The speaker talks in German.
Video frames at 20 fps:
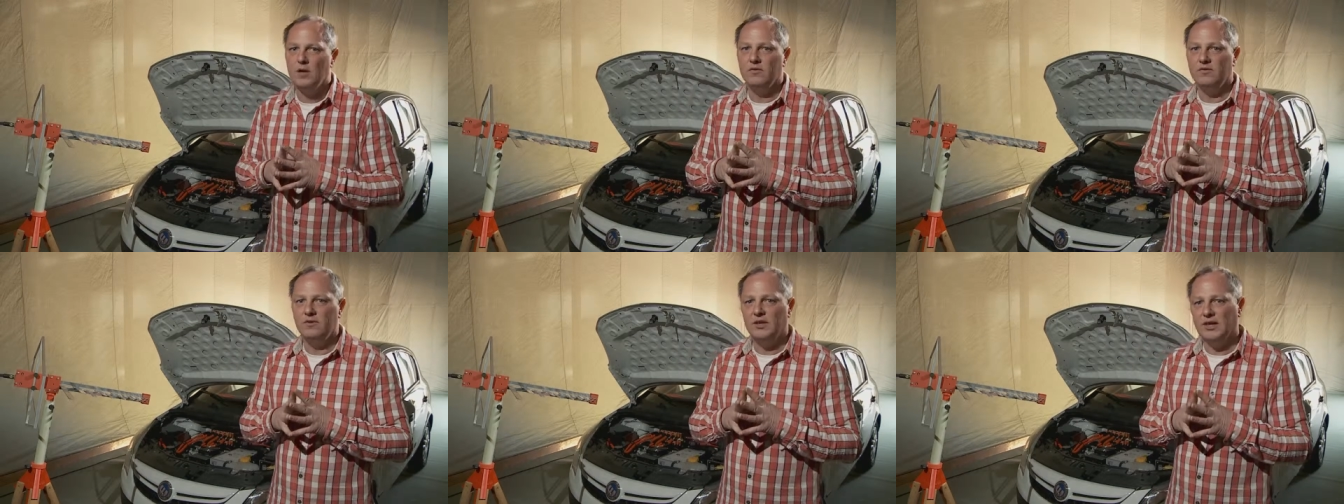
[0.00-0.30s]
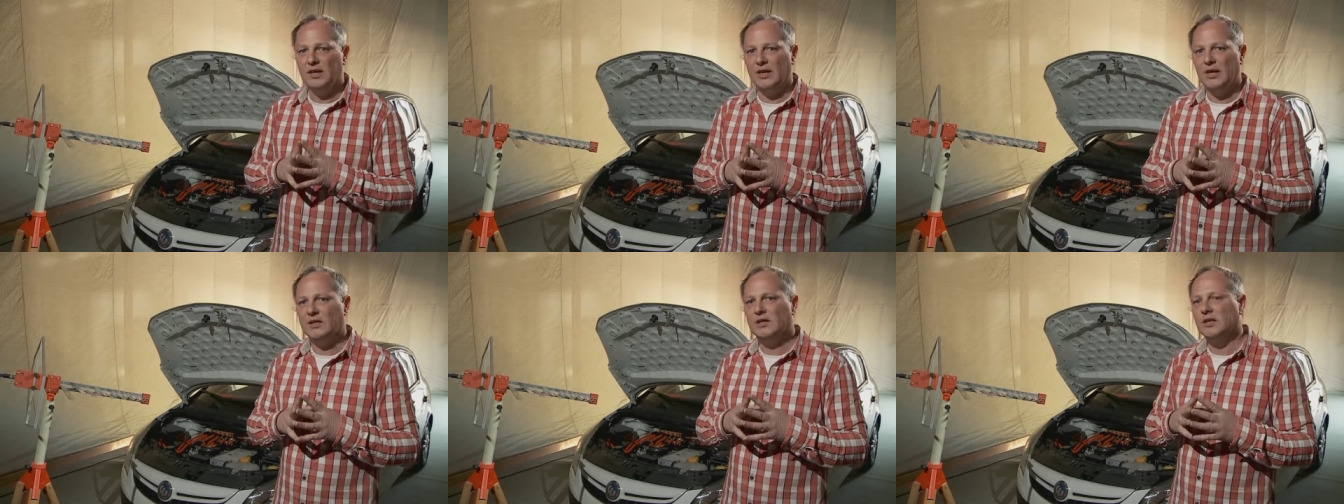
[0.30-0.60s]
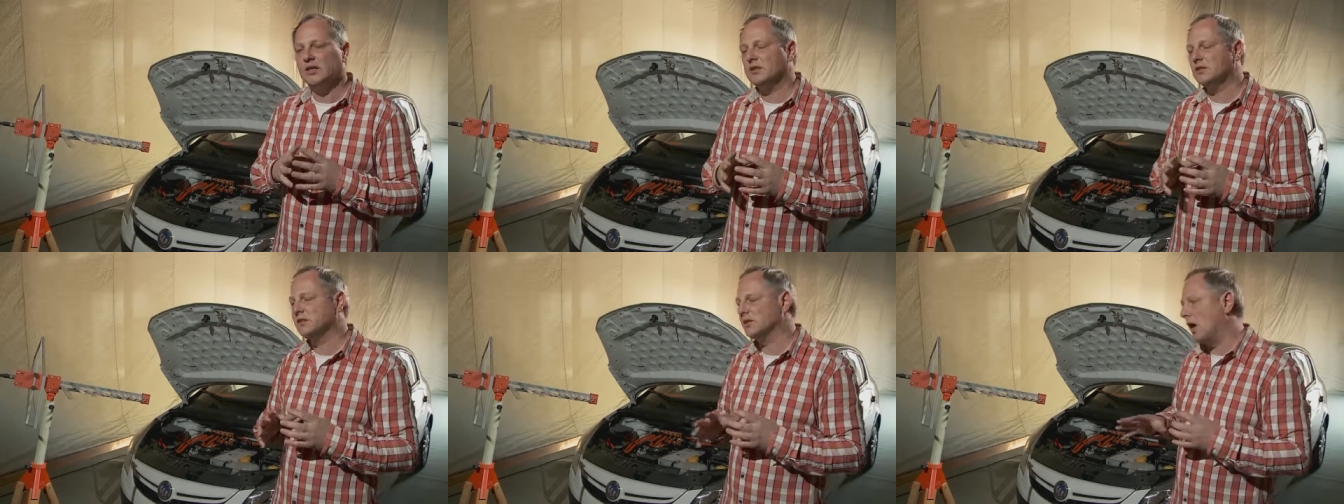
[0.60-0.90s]
wie
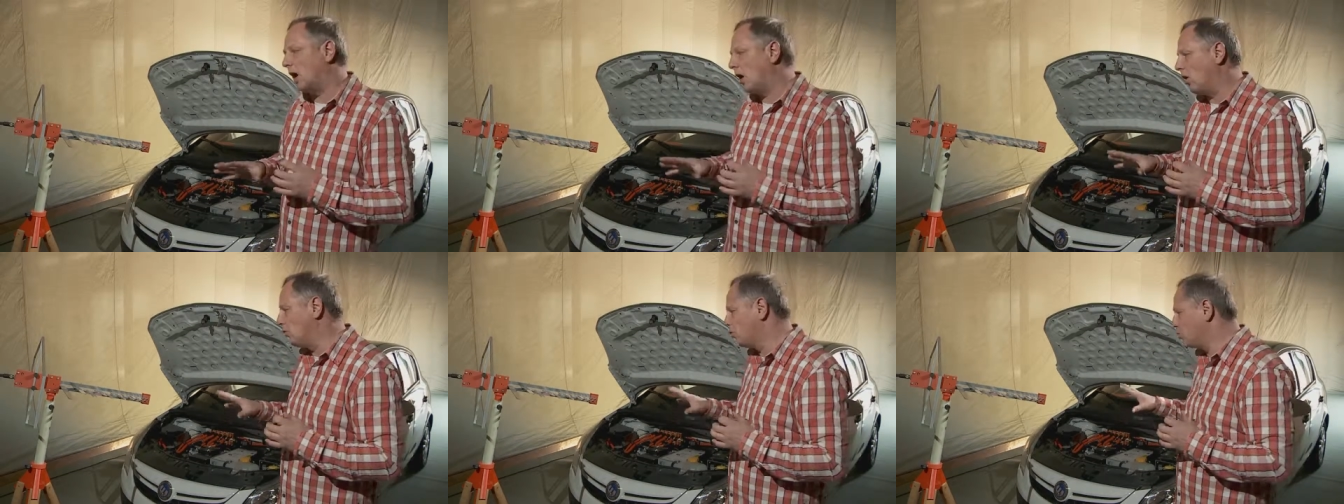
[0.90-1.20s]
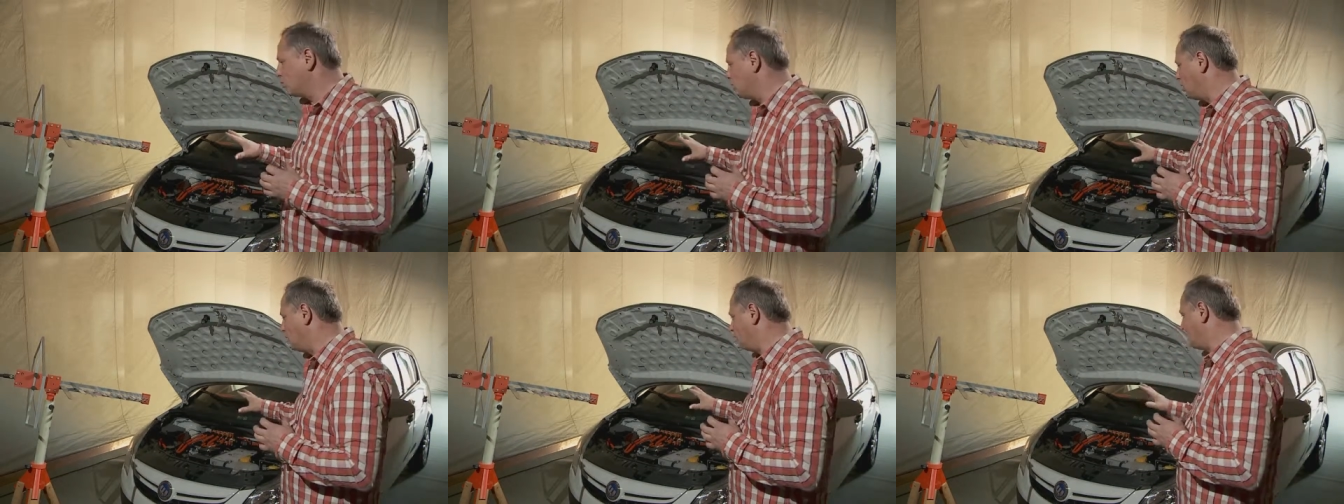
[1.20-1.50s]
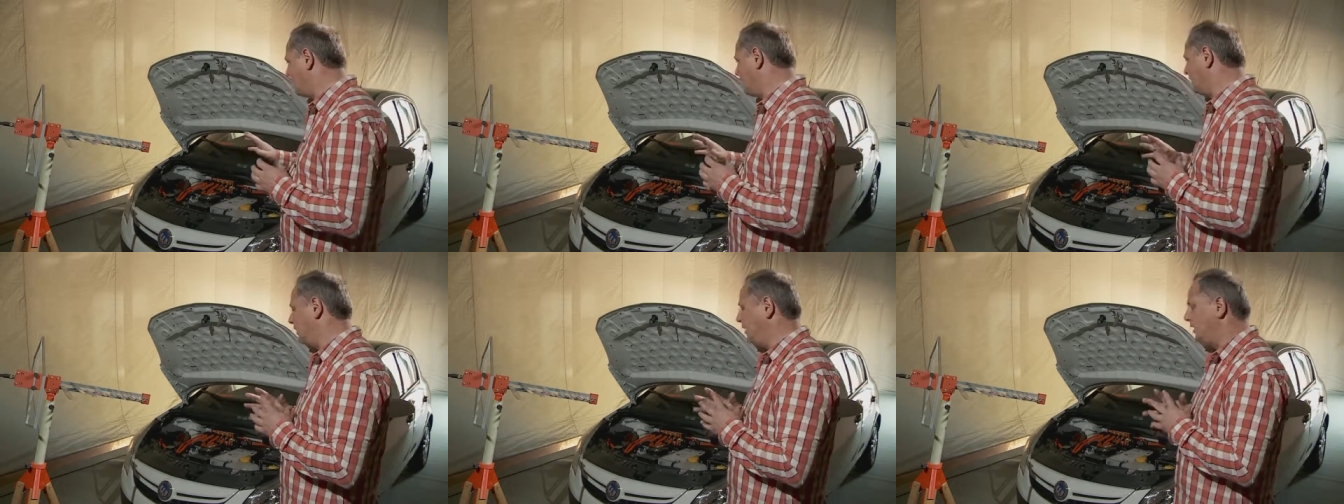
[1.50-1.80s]
reagiert das Auto
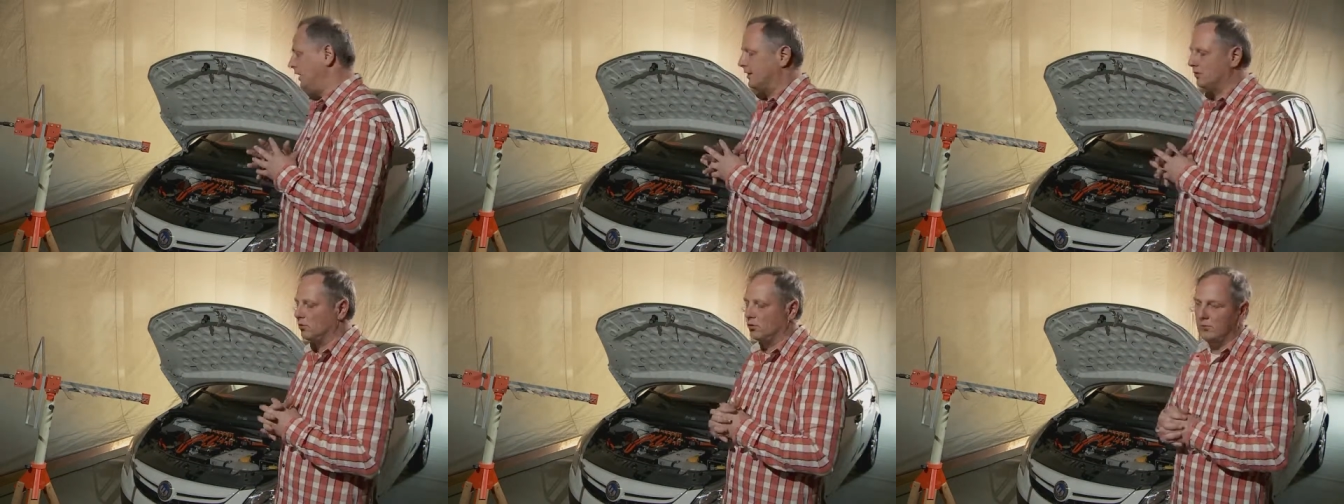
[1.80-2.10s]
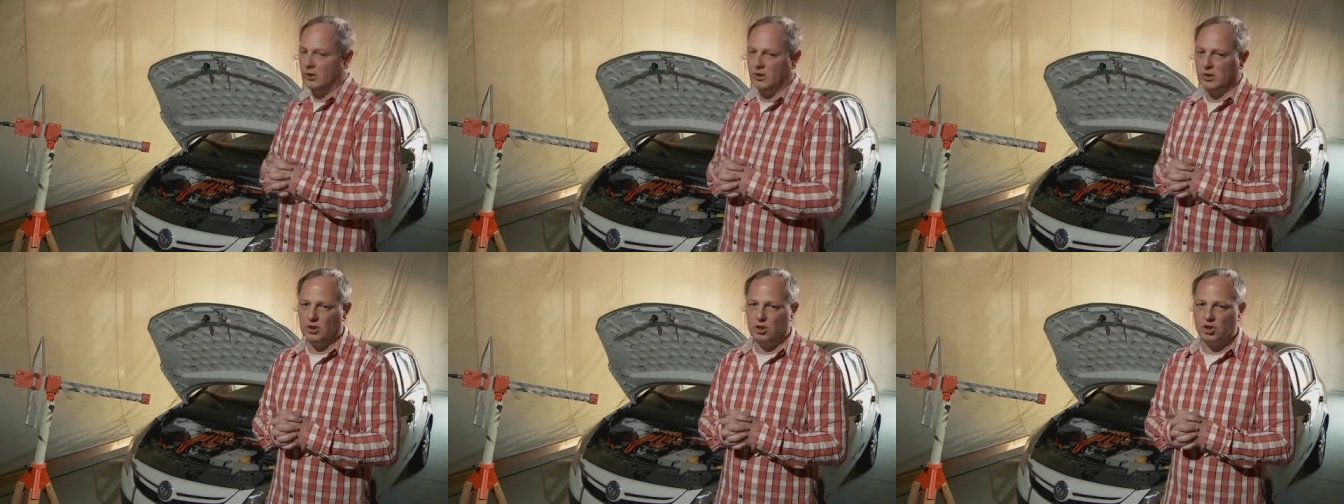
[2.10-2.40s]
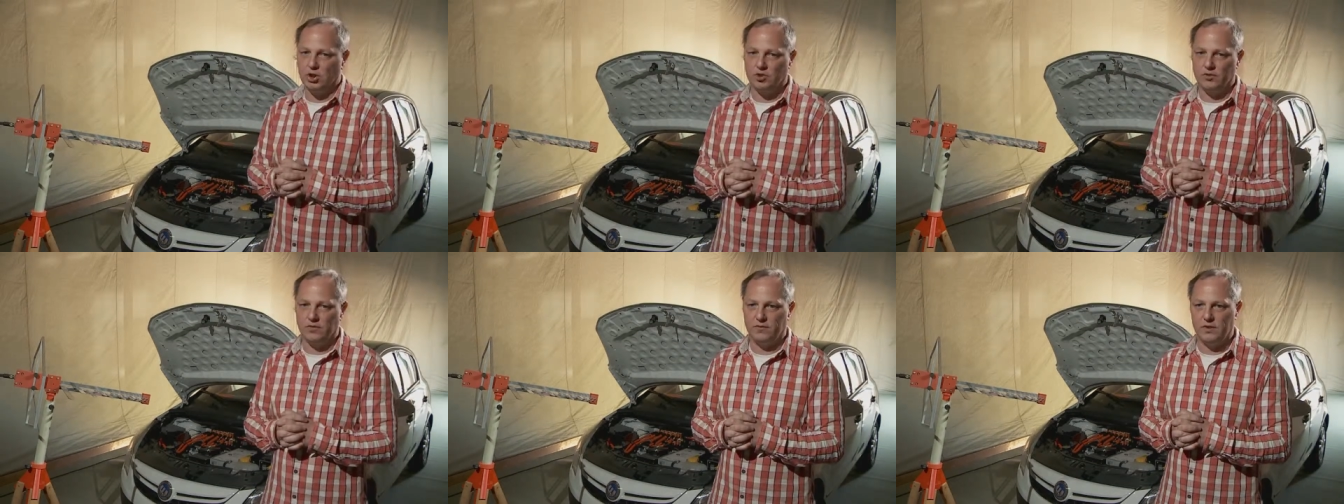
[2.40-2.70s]
auf eine
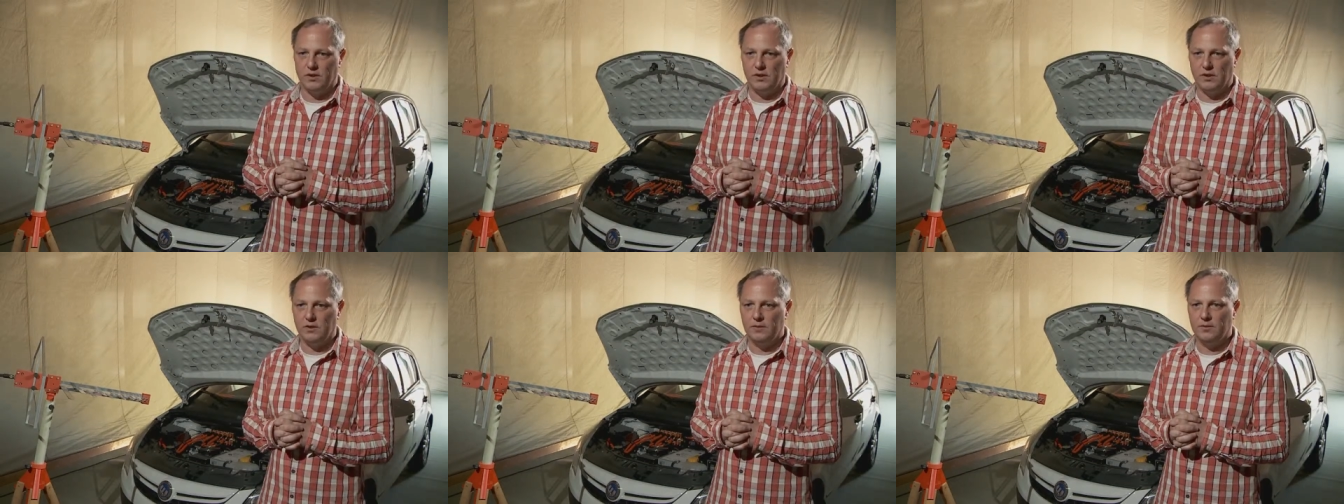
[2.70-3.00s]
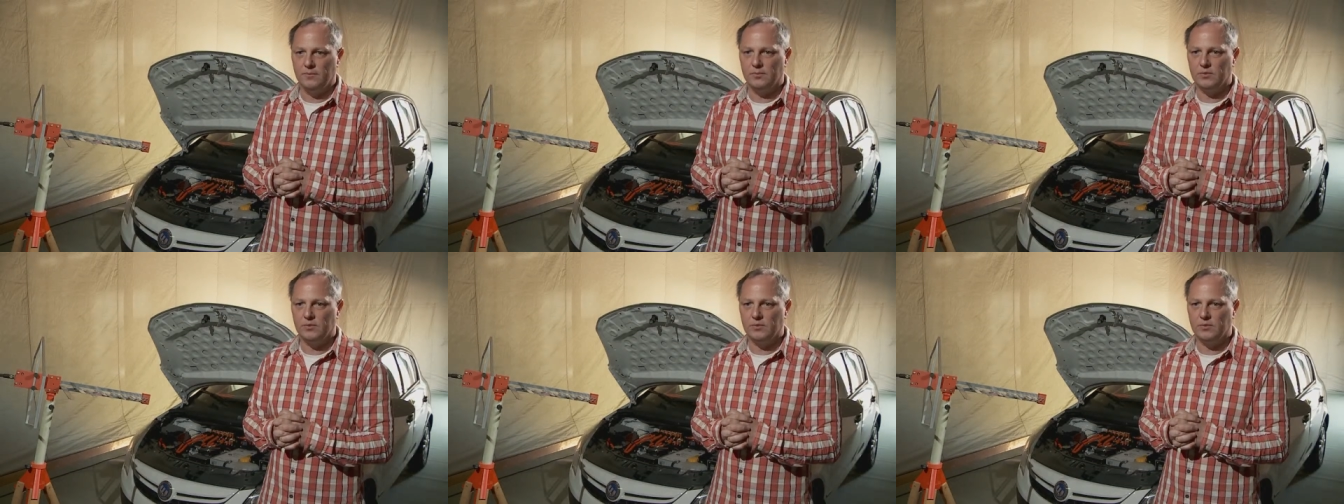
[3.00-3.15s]
elektromagnetische Welle.